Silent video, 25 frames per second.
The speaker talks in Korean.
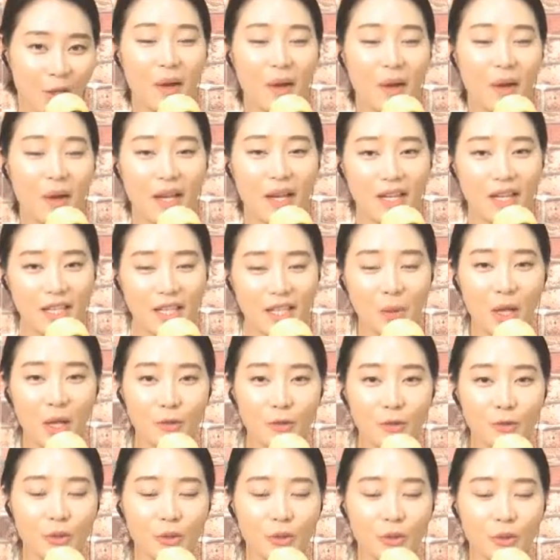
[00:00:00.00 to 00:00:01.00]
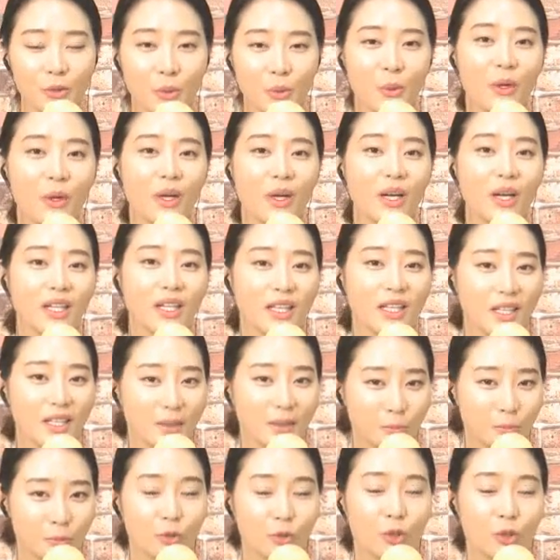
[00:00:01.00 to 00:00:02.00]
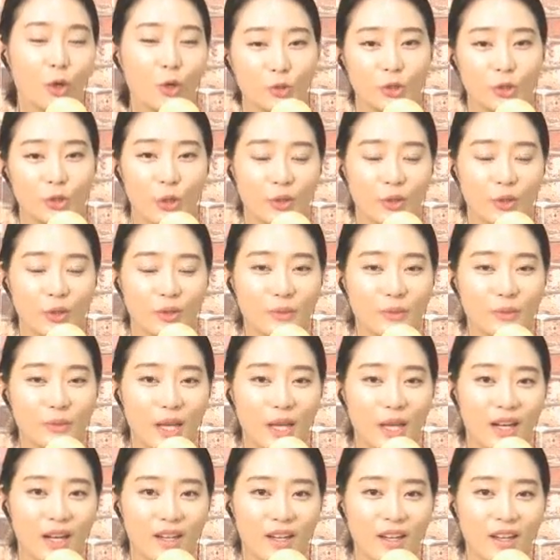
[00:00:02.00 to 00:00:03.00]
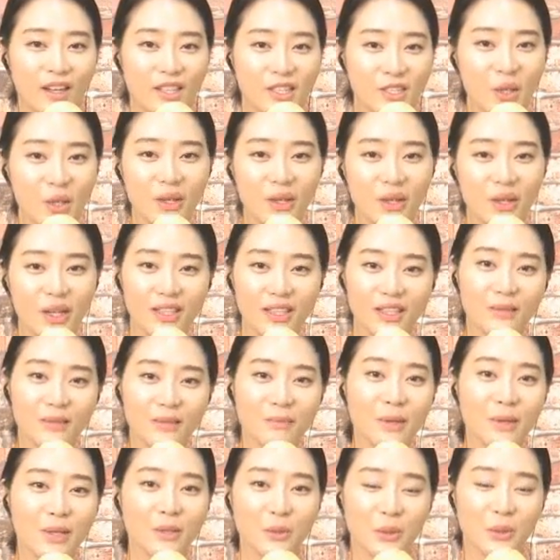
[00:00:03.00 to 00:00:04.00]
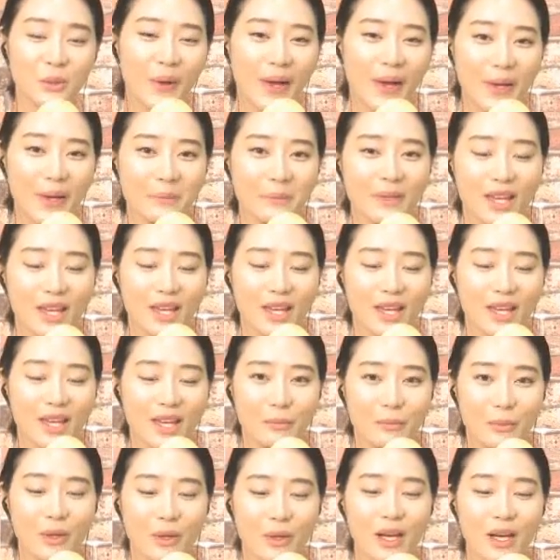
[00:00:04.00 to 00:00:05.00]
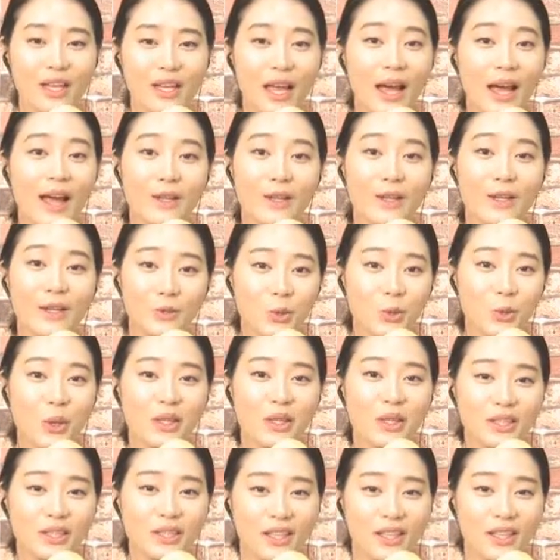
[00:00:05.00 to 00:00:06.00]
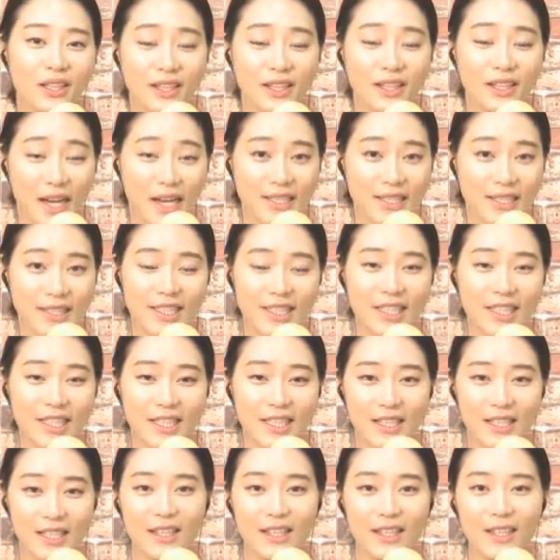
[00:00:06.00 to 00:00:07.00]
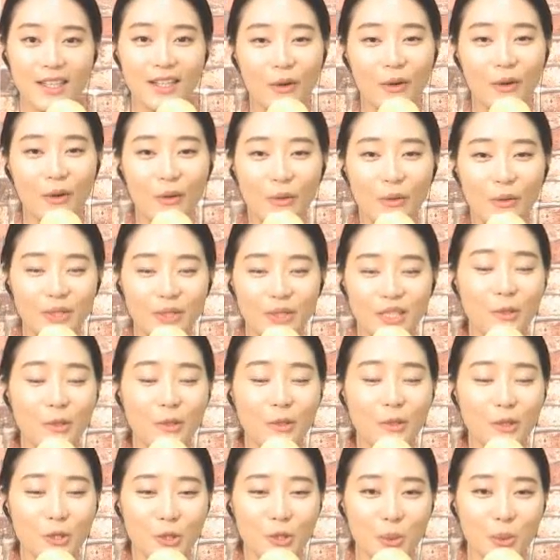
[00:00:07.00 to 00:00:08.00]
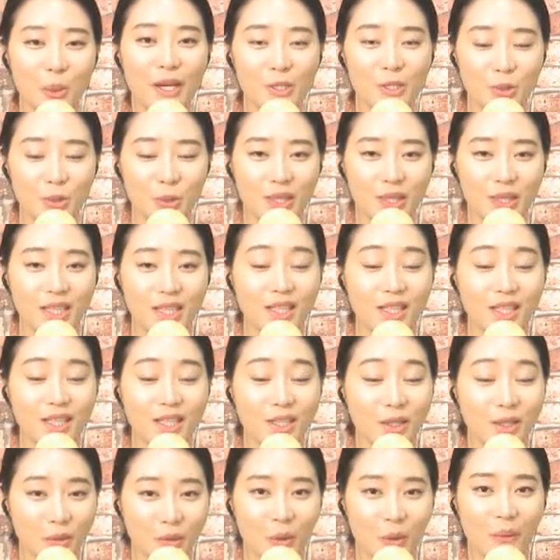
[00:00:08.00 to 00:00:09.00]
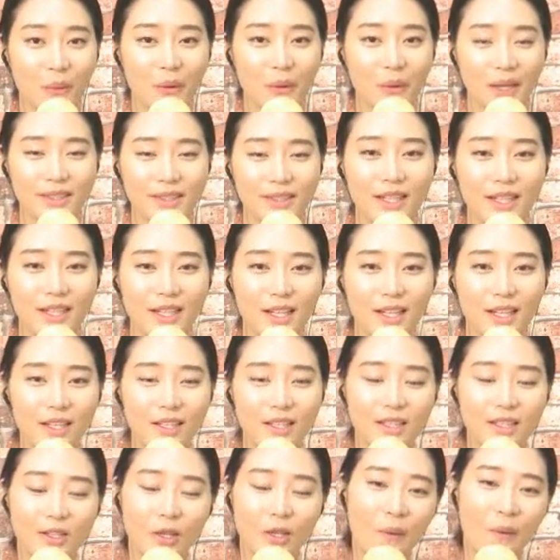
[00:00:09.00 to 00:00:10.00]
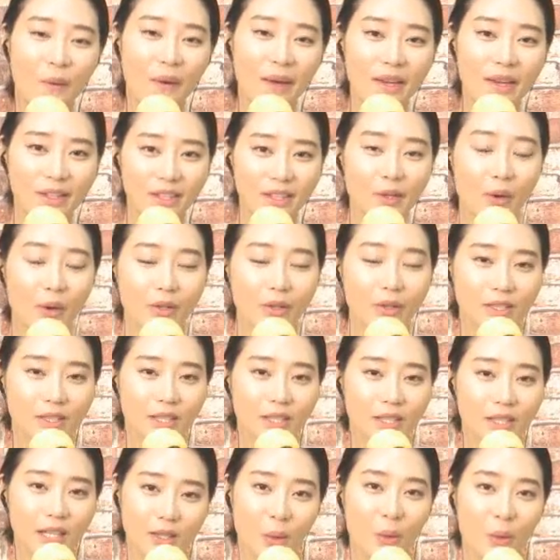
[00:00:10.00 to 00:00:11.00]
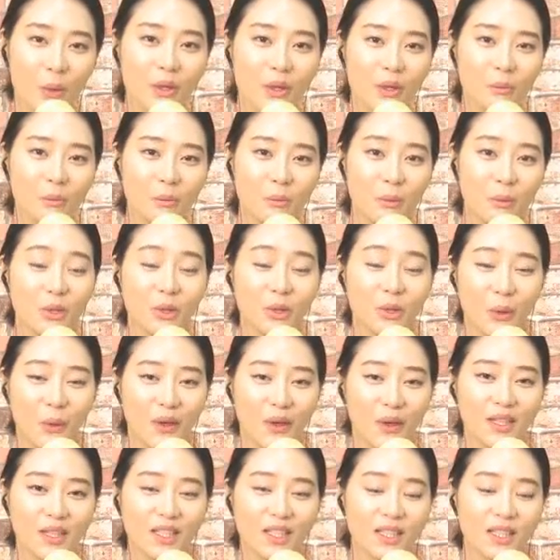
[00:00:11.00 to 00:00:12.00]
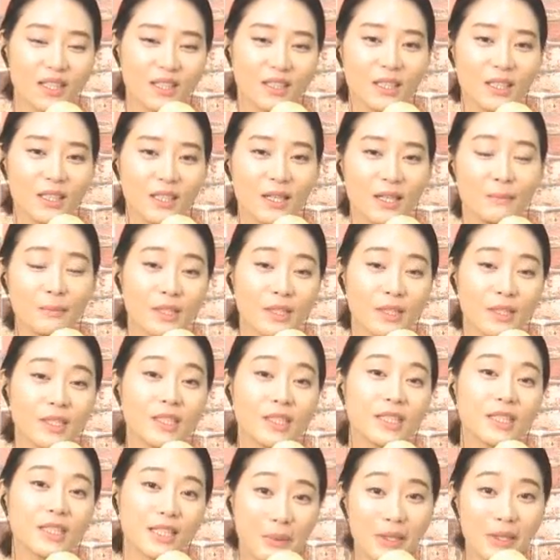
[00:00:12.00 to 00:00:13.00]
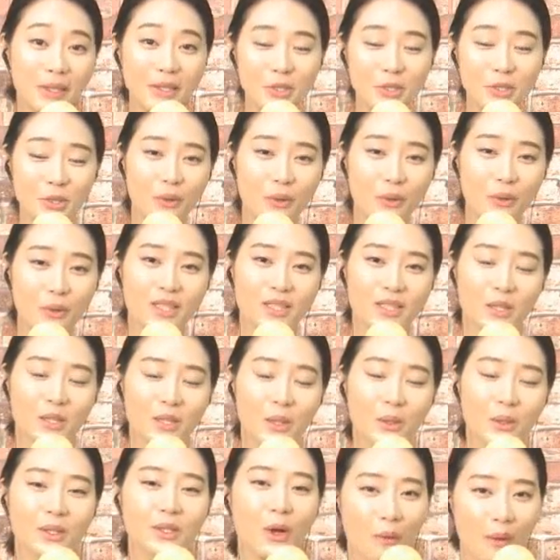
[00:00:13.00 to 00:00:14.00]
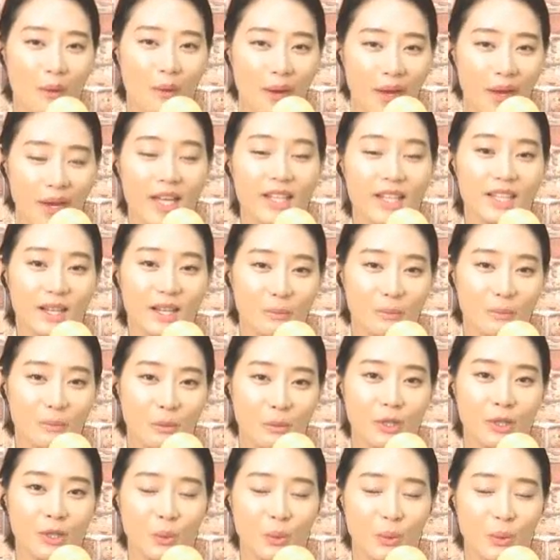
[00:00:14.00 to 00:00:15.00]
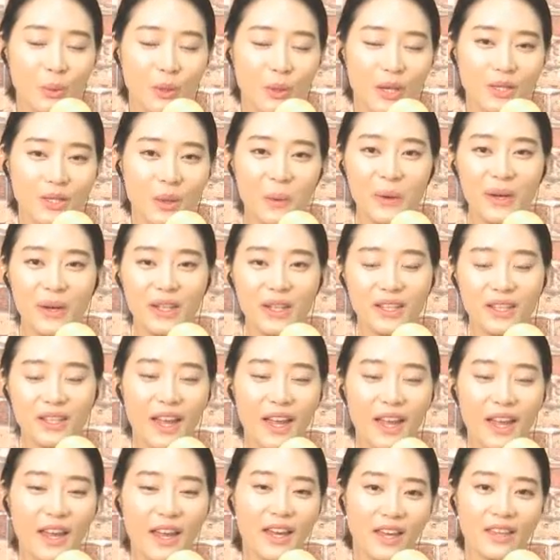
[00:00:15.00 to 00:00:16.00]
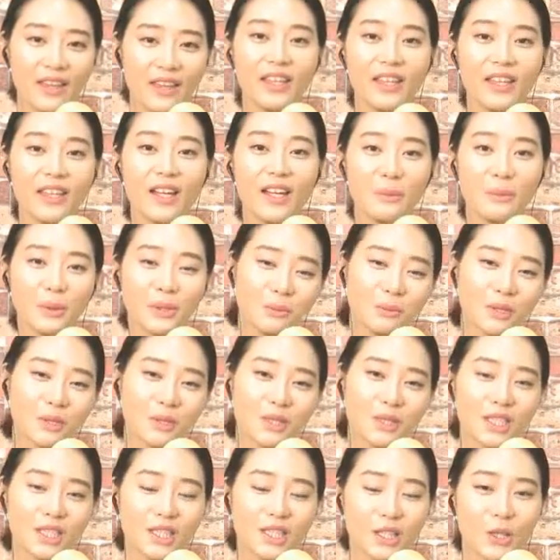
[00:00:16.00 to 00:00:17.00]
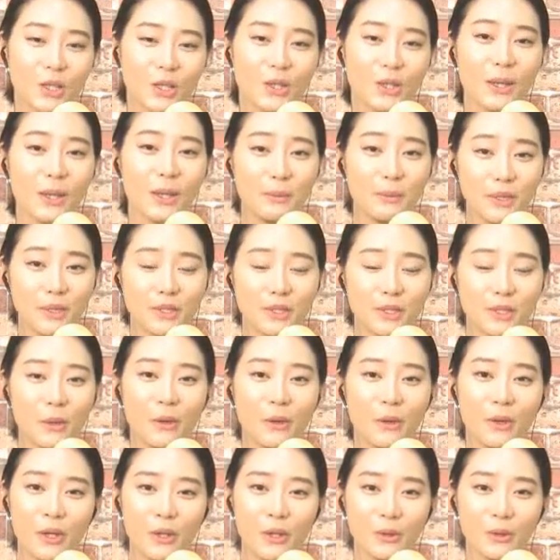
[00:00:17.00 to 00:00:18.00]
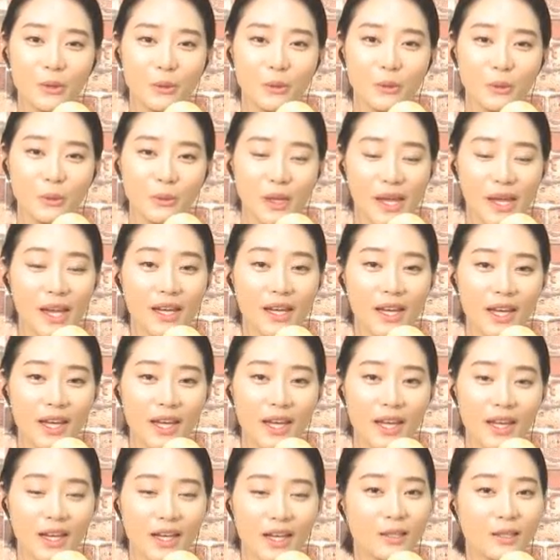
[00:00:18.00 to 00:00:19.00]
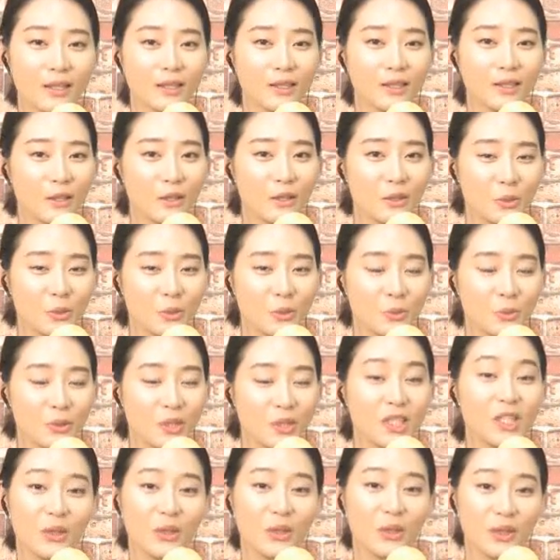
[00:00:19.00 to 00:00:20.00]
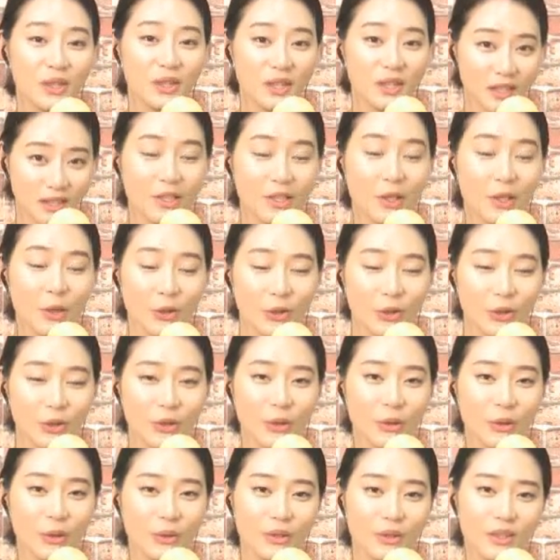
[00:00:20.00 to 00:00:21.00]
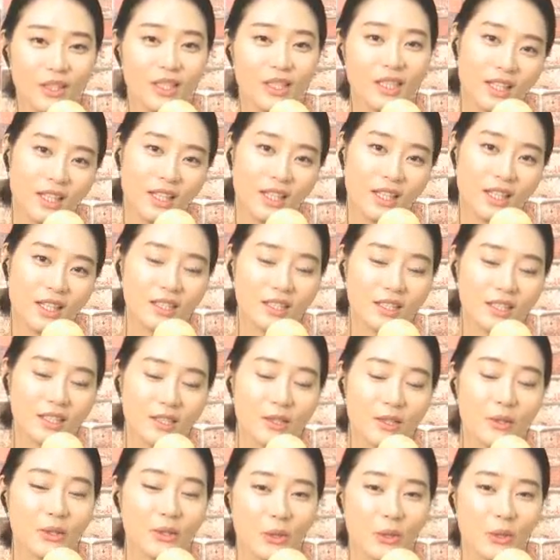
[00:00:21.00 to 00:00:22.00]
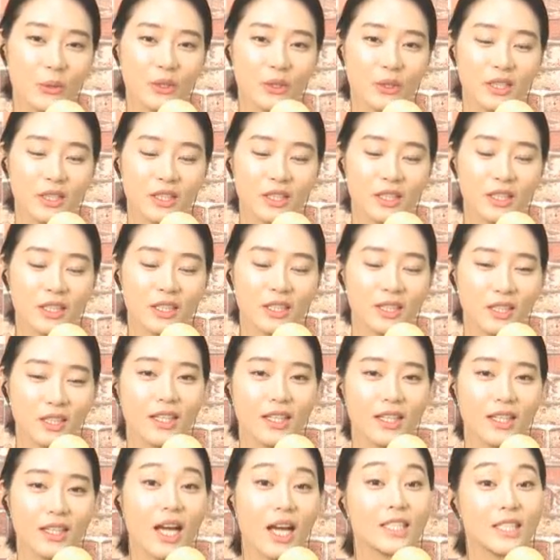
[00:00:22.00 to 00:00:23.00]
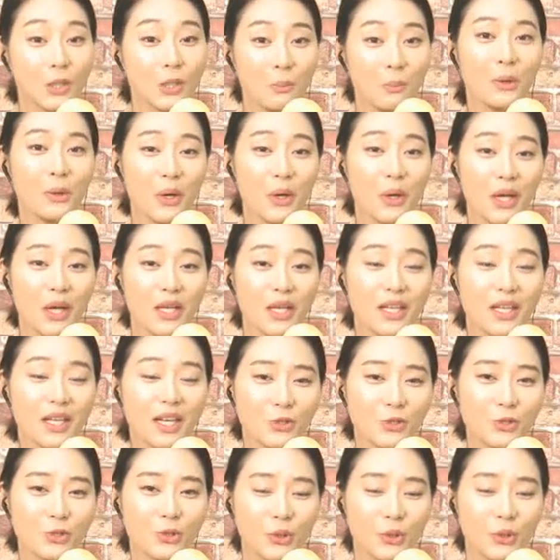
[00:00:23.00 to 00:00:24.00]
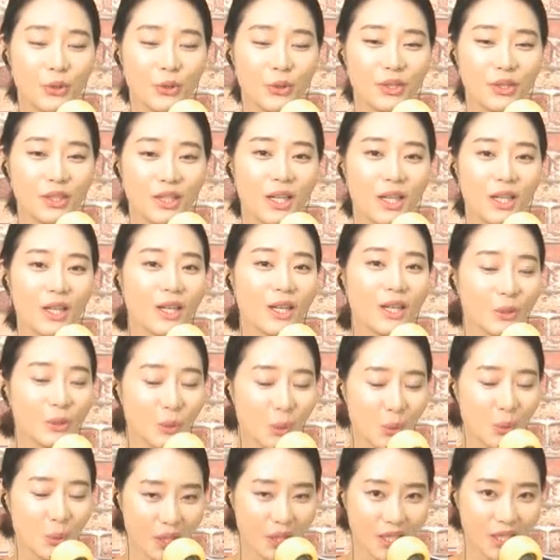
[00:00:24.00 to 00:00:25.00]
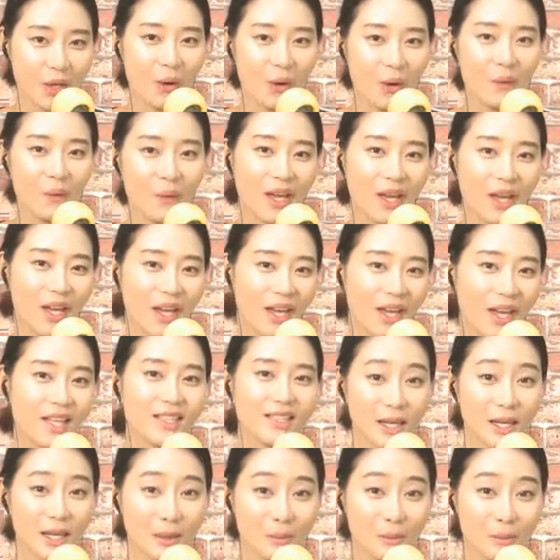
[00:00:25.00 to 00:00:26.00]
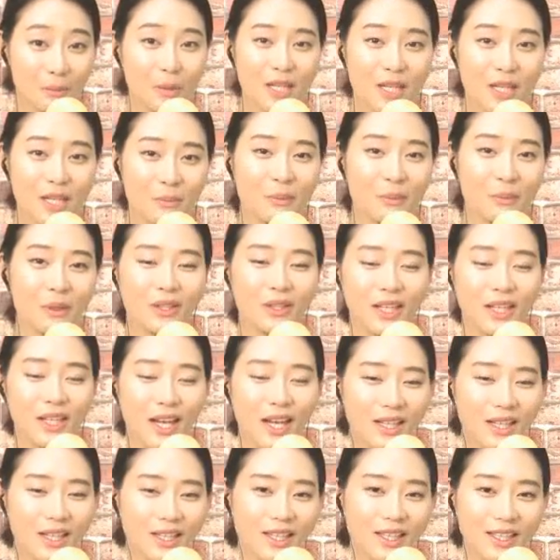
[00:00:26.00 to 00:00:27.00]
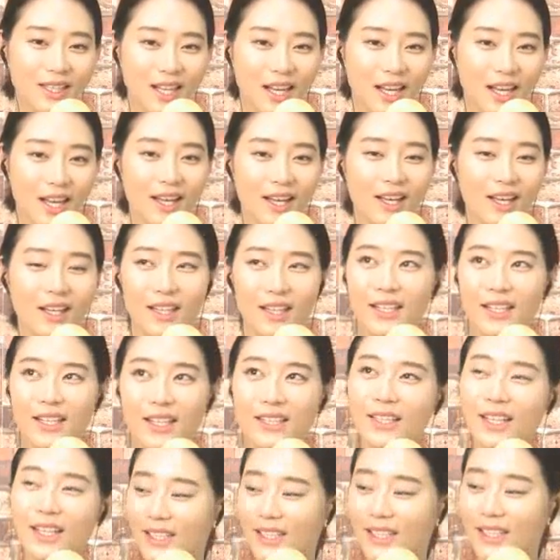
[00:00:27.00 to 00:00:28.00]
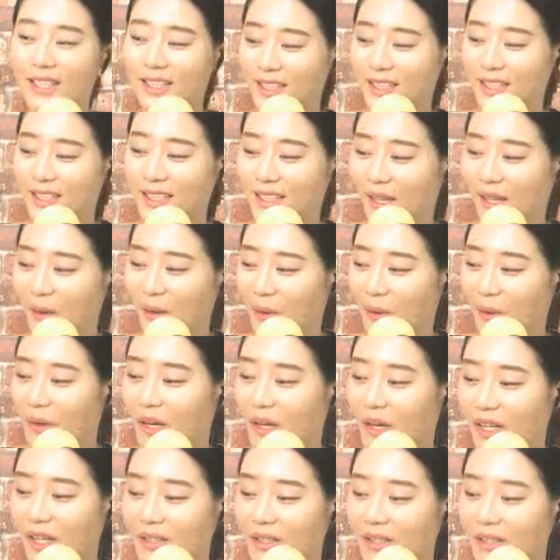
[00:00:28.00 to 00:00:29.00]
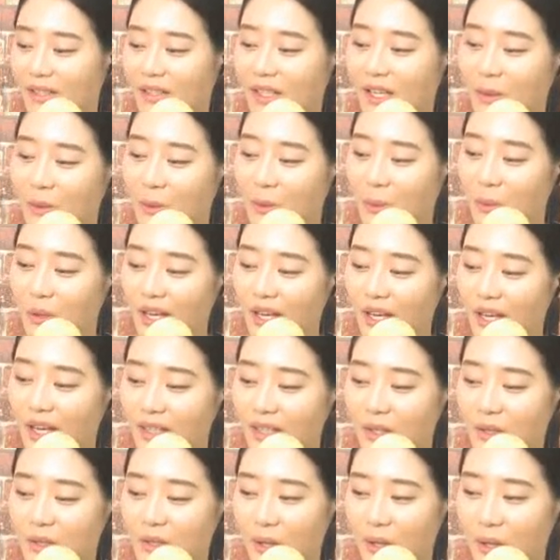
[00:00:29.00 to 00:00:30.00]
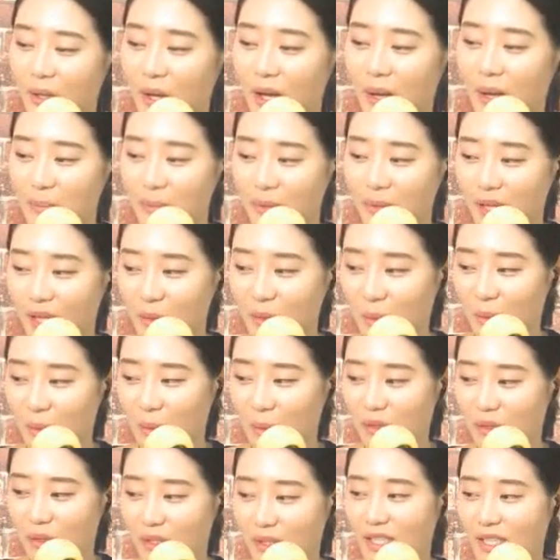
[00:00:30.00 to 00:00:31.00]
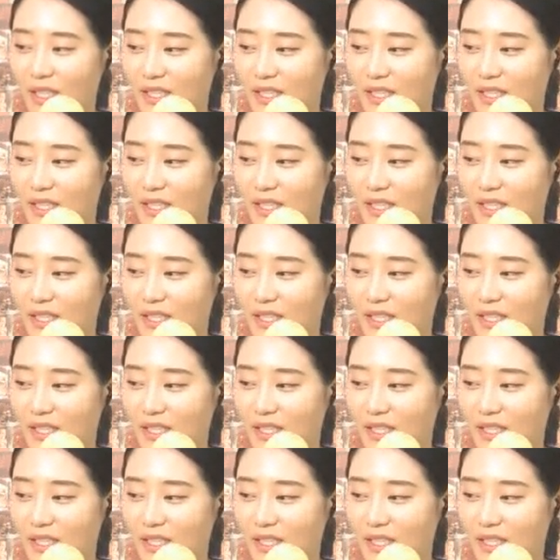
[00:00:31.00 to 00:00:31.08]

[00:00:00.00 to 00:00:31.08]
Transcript: 영화이기도 하고요. 또 이 무더운 여름날 시원한 음악 소리와 함께 뭔가 나의 추억을 같이 짊어지고 갈 수 있는 그런 영화들, 영화의 기억을 딱 떠올리면 그런 영화들이 참 은근히 많죠. 그래서 그 영화의 한 장면을 통해서 나의 옛날 모습들을 기억하면서 또 나에게 약간 좀 흐릿해진 그런 기억들을 다시 선명하게 해주는 것들이 또 이 영화의 한 장면들이 아닐까라는 생각이 드는데요. 네, 노래에 이어서 함께 또